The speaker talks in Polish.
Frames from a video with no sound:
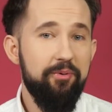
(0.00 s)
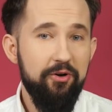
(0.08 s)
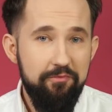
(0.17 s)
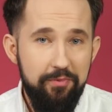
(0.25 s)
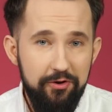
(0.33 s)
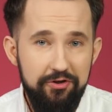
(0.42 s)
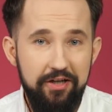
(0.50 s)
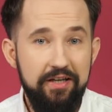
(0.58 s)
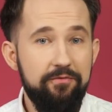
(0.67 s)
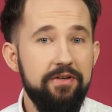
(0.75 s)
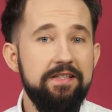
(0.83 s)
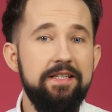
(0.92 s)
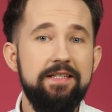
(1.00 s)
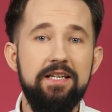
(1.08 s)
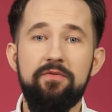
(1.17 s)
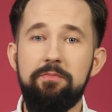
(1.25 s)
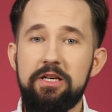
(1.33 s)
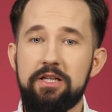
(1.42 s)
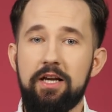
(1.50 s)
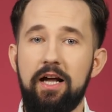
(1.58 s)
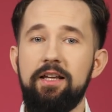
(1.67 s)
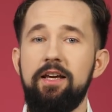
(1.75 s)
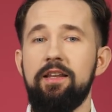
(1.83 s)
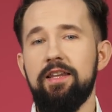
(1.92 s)
Broń Boże, inwestycja w
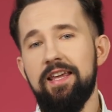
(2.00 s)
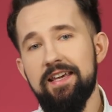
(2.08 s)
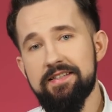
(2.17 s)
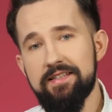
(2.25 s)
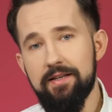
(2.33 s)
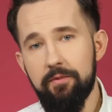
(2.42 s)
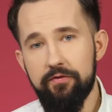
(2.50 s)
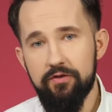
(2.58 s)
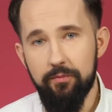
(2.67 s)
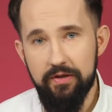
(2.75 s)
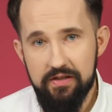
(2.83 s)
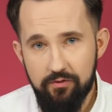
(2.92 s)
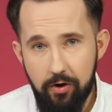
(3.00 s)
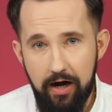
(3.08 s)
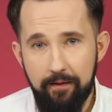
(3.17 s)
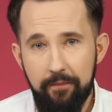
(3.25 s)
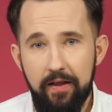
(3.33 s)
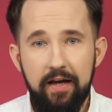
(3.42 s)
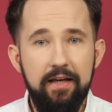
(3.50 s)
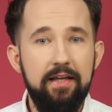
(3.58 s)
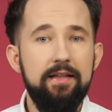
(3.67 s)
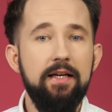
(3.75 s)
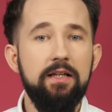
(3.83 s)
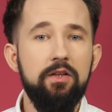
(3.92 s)
mieszkanie nie jest sama w sobie zła.
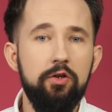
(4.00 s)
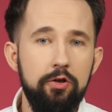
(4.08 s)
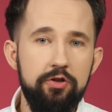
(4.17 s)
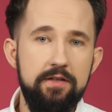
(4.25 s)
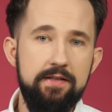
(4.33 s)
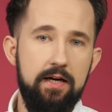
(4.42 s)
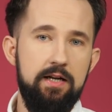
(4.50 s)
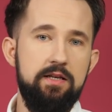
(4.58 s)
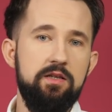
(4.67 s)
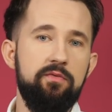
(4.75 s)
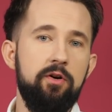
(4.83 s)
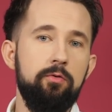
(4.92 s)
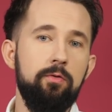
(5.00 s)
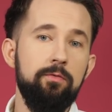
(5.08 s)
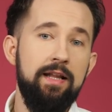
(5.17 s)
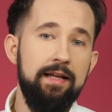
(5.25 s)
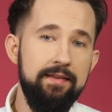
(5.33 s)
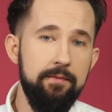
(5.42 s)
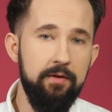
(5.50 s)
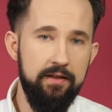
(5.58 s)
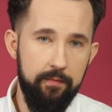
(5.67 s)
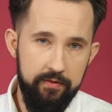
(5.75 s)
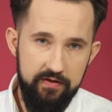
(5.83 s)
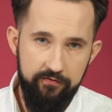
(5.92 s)
Jednak to, że zrealizował ją na tym
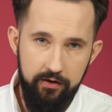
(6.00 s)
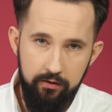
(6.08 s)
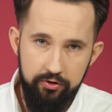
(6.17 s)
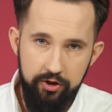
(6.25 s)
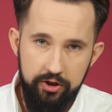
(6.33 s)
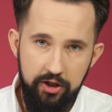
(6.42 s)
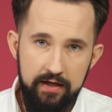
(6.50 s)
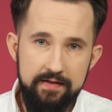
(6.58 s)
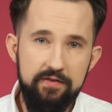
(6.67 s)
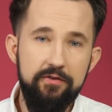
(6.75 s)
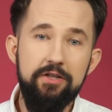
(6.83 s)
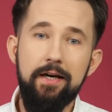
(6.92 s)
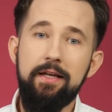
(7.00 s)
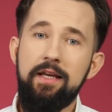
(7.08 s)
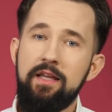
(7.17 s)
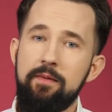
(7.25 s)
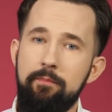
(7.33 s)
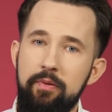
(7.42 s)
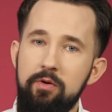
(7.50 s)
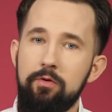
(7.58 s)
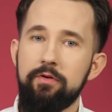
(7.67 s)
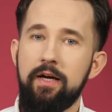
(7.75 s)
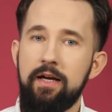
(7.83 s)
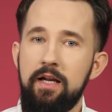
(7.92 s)
etapie swojego życia, zwyczajnie nie
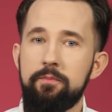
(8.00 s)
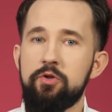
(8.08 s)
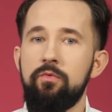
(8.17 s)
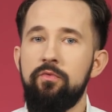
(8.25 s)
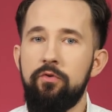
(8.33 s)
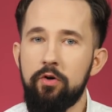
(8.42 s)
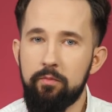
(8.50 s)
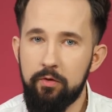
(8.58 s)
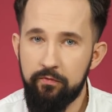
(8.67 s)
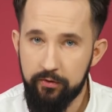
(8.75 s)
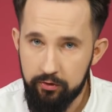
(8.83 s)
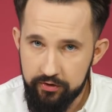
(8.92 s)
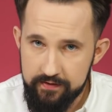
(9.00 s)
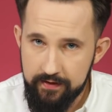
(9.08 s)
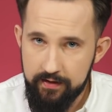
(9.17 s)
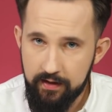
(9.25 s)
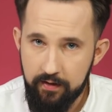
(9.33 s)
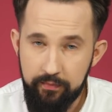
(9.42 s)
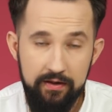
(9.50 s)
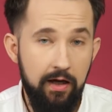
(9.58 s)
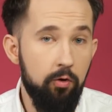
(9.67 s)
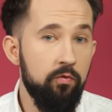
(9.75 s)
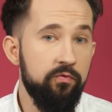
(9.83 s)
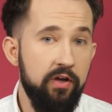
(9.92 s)
było najlepszą formą wykorzystania
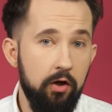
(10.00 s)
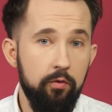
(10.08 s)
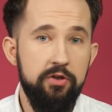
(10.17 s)
kapitału w jego